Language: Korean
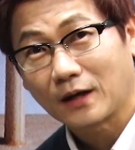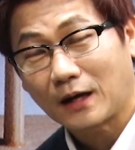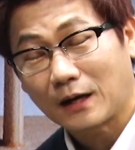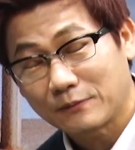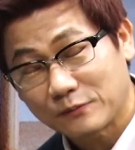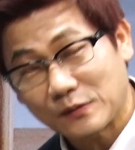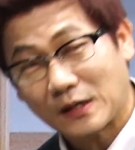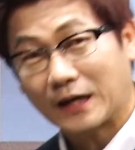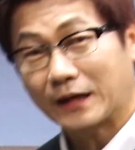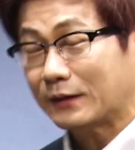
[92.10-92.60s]

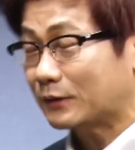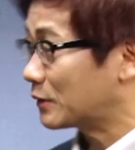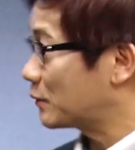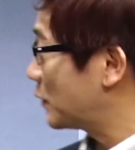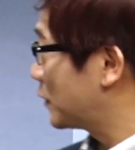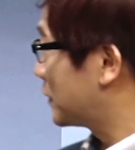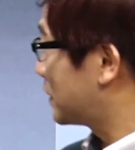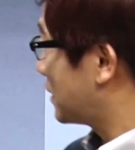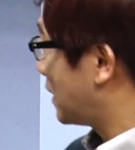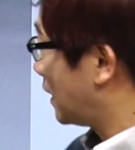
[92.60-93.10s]
안, 안
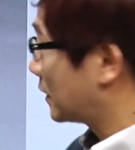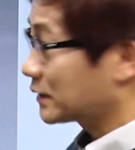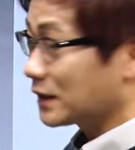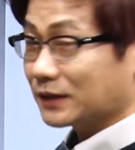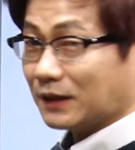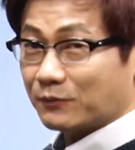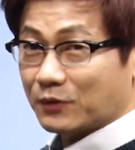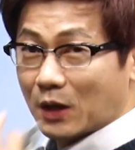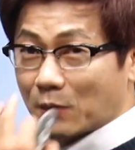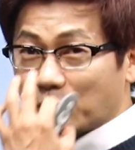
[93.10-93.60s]
했던
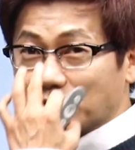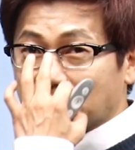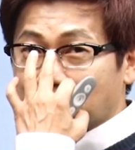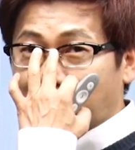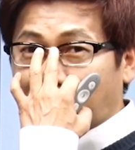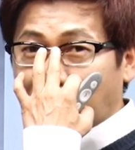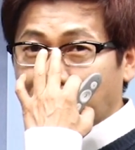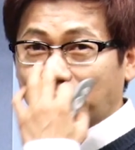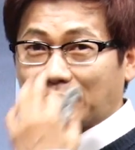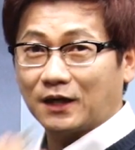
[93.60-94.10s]
학생들 한번 해보시기
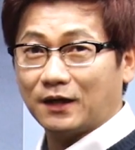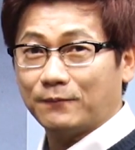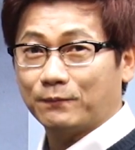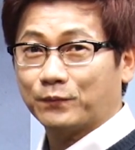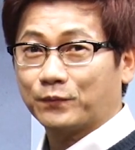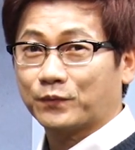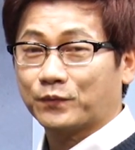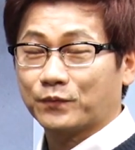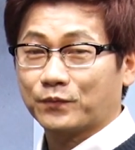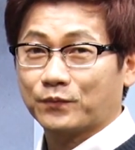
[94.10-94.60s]
바랍니다.
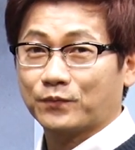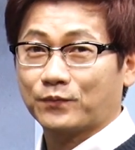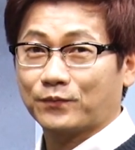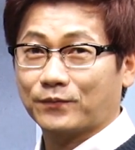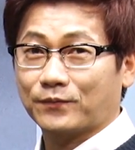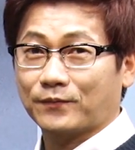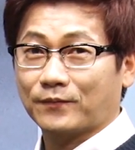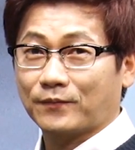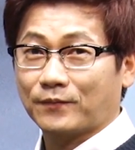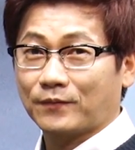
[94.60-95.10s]

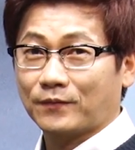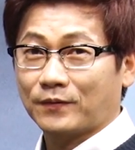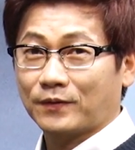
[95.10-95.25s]
음.